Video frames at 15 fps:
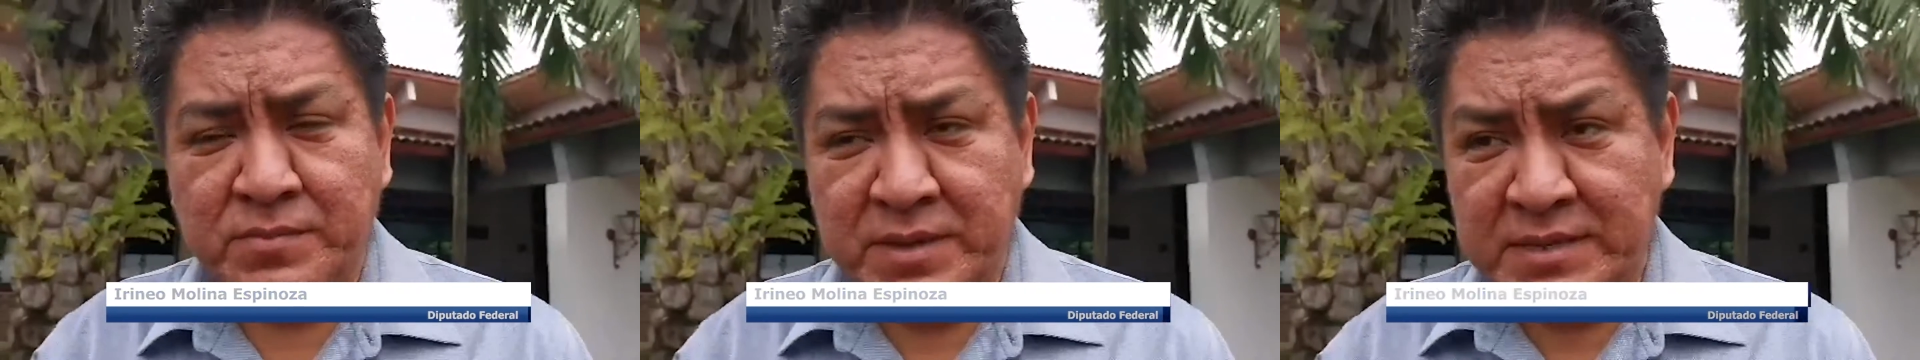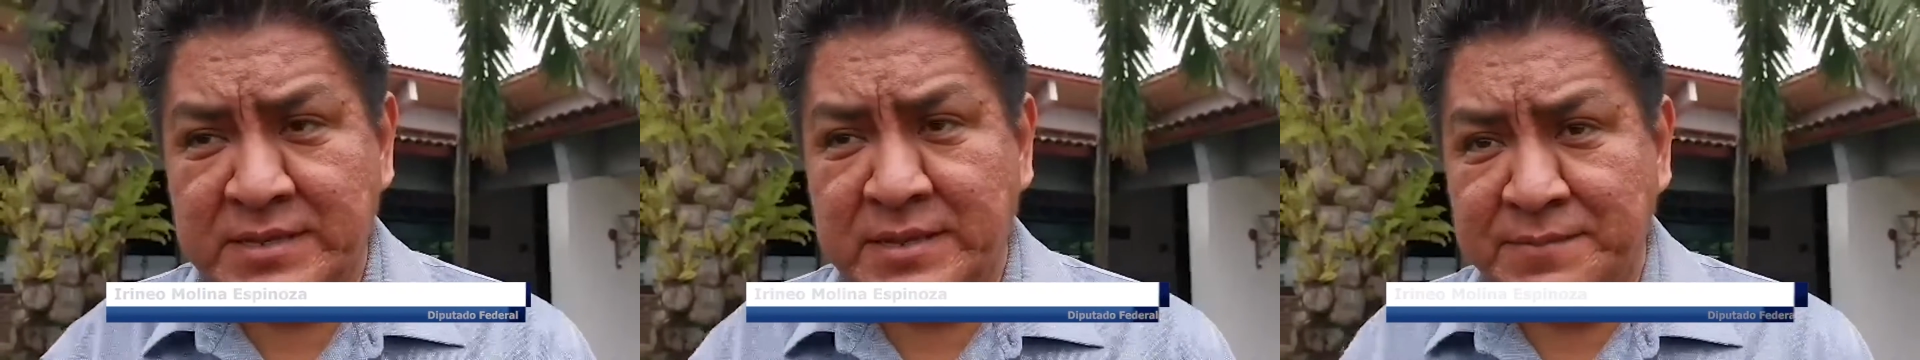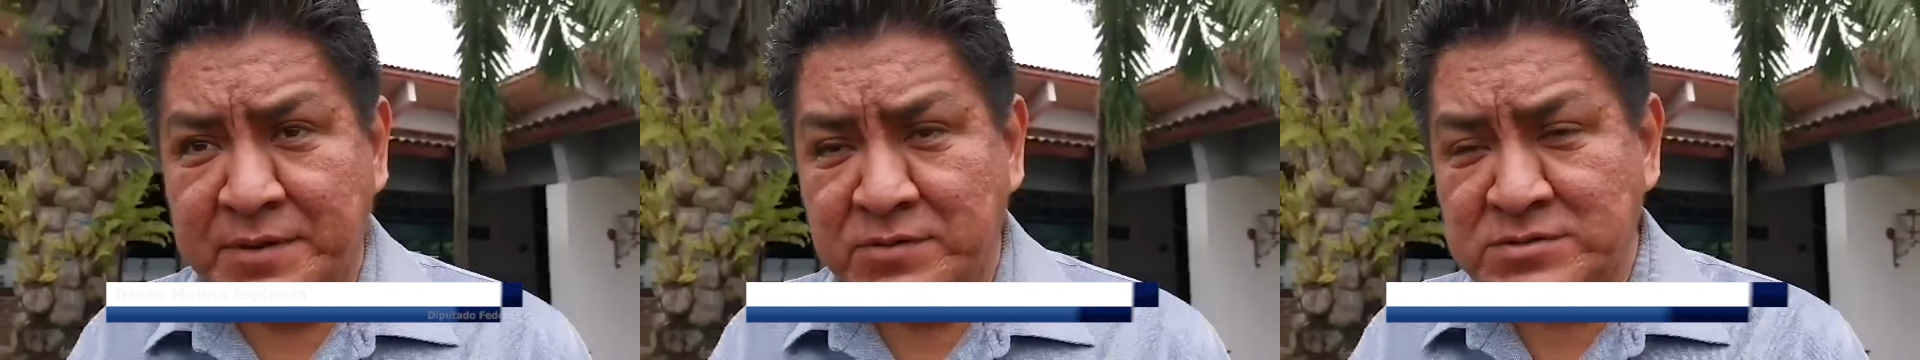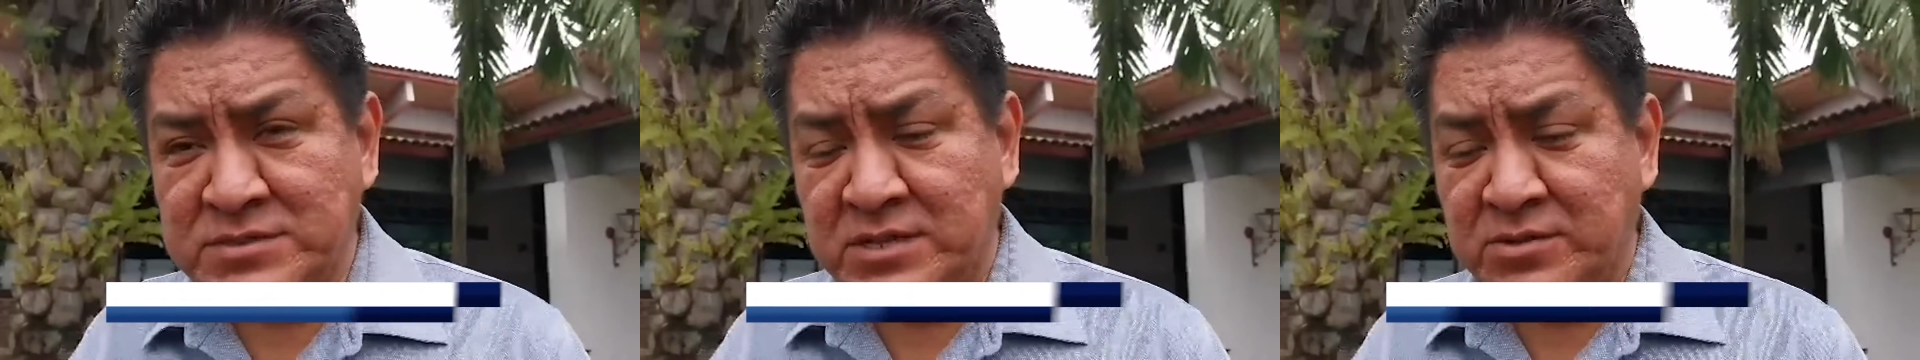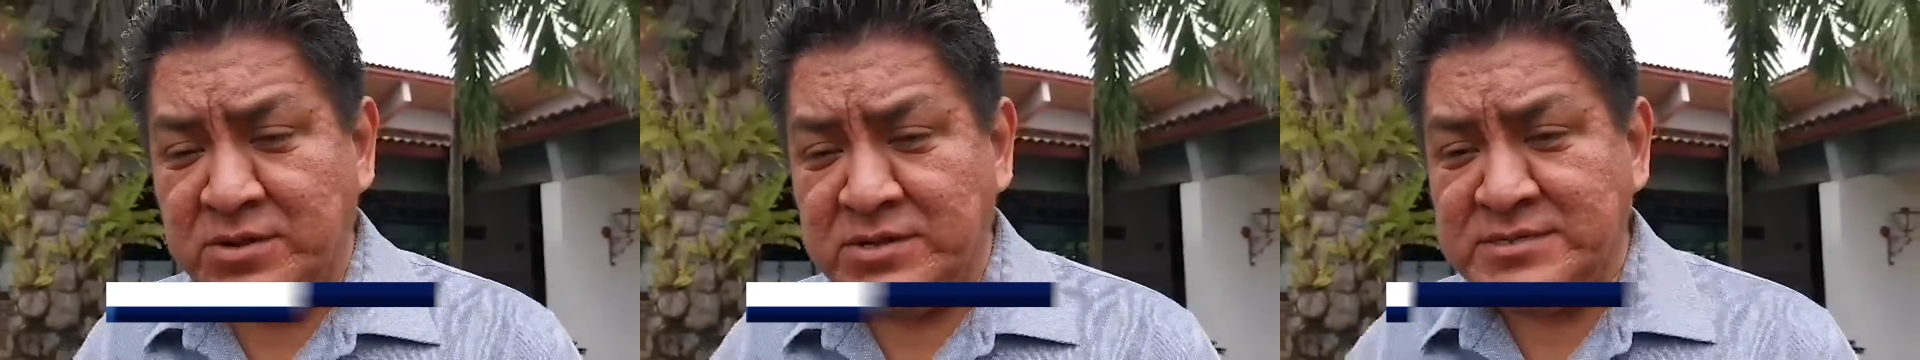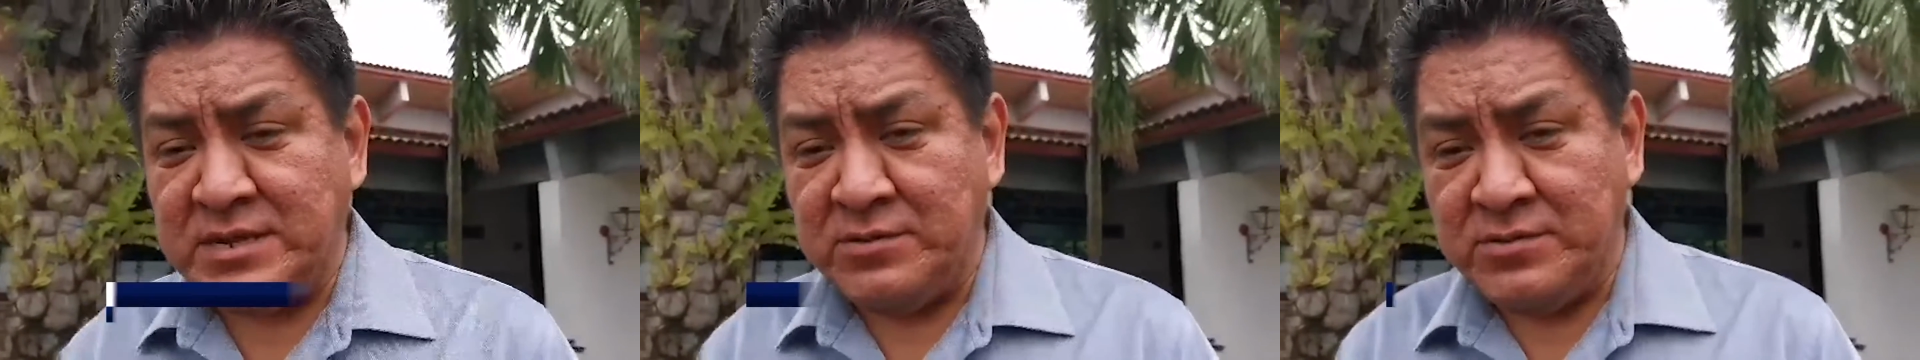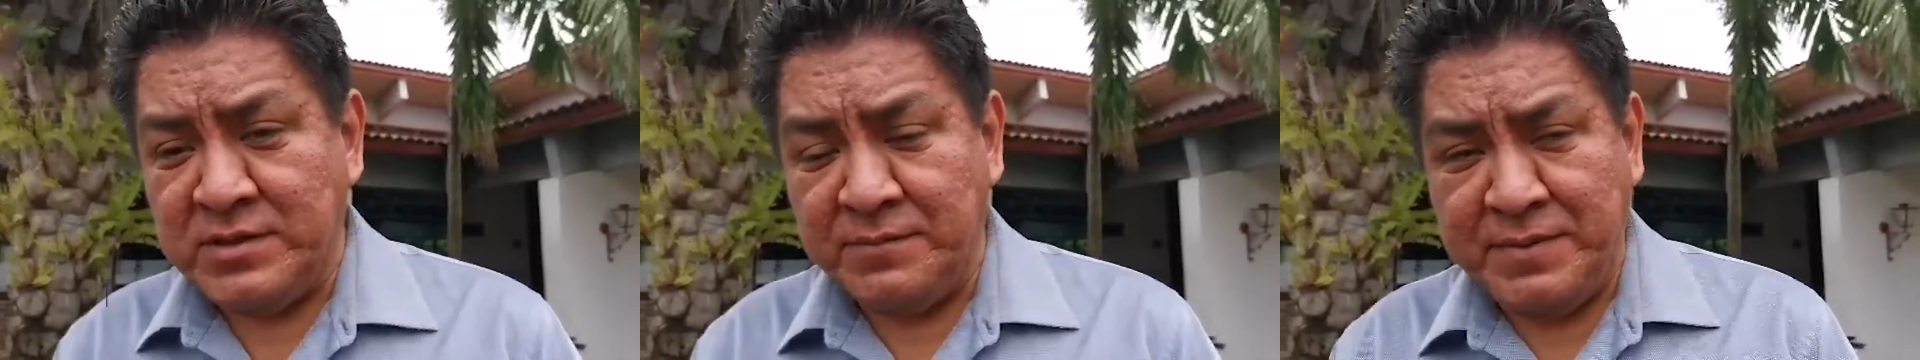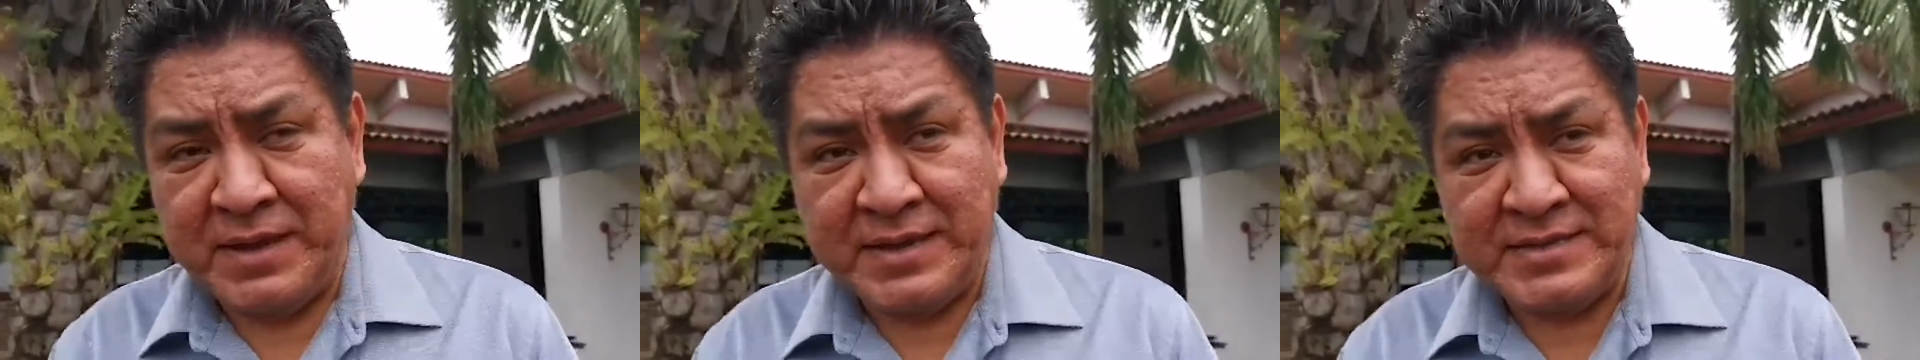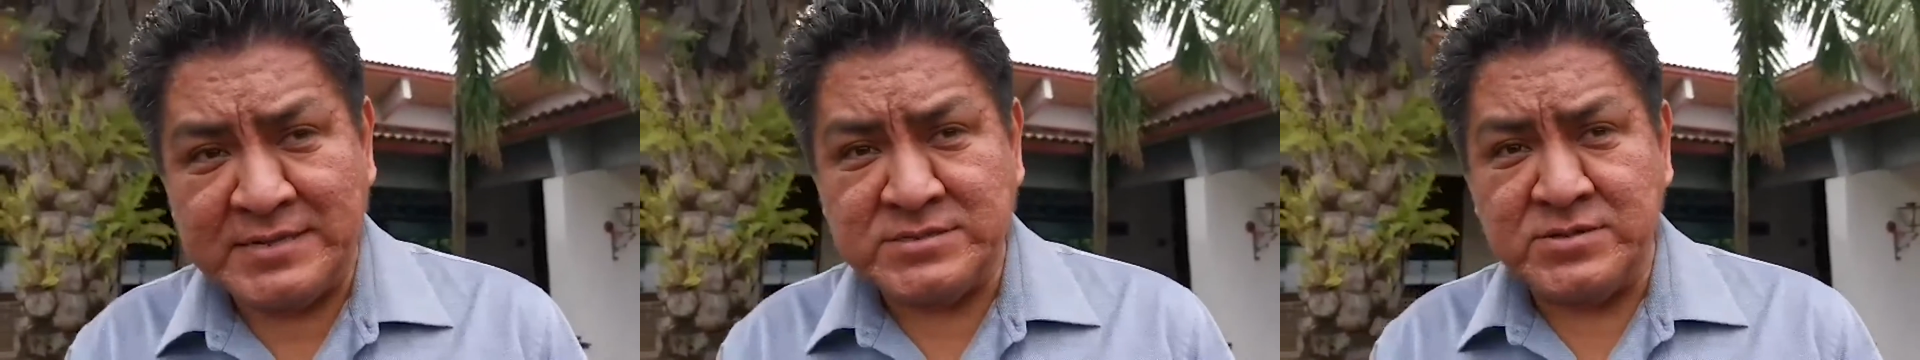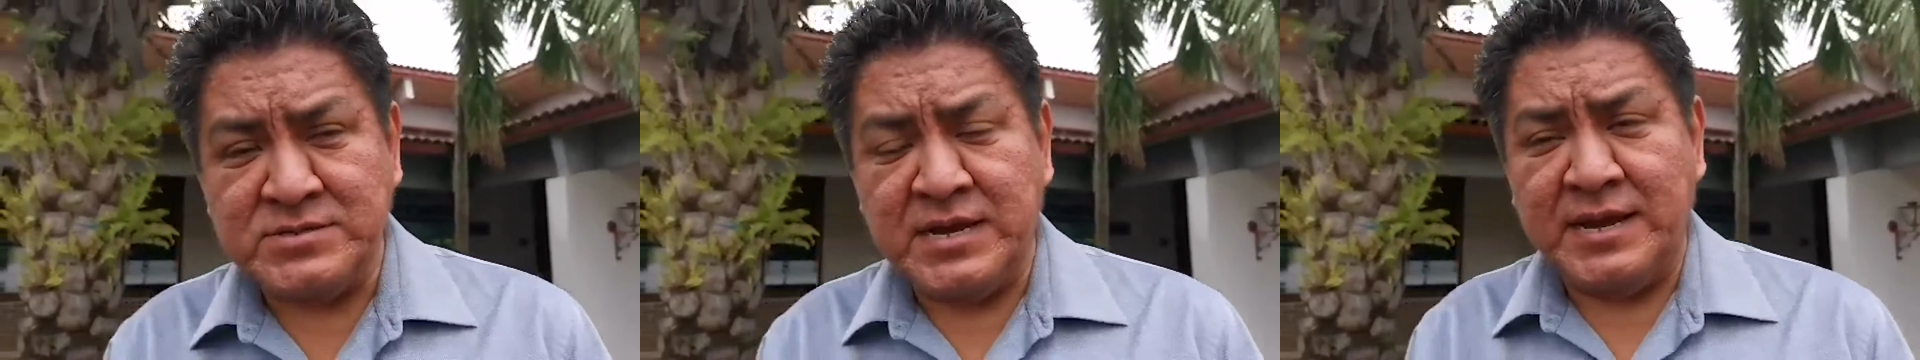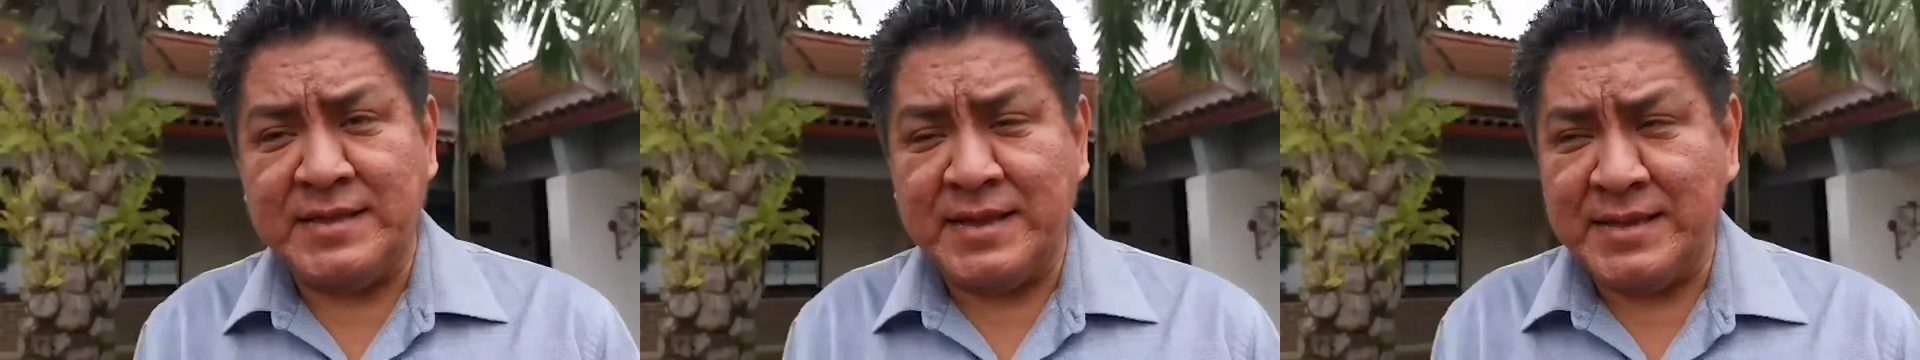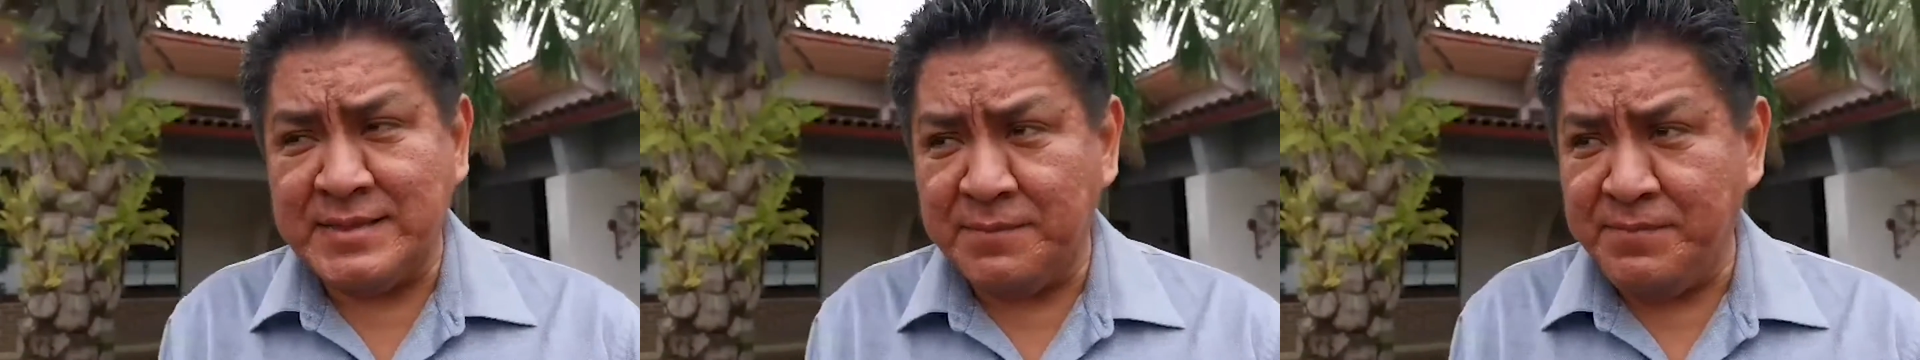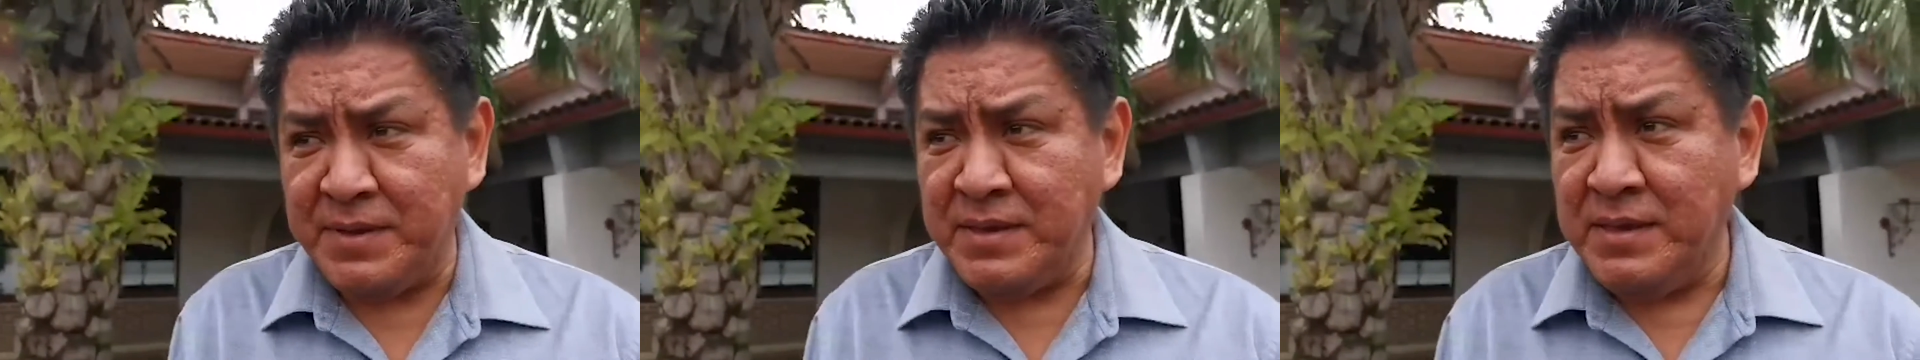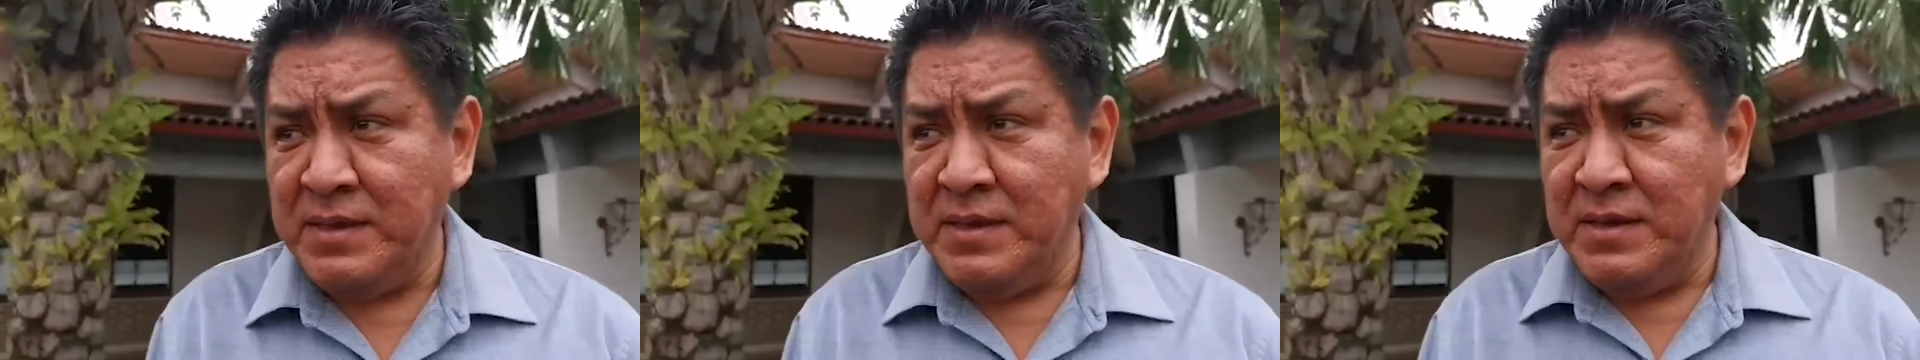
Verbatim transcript: viene también un Centro de Salud de Vega del Sol, Jarcatepec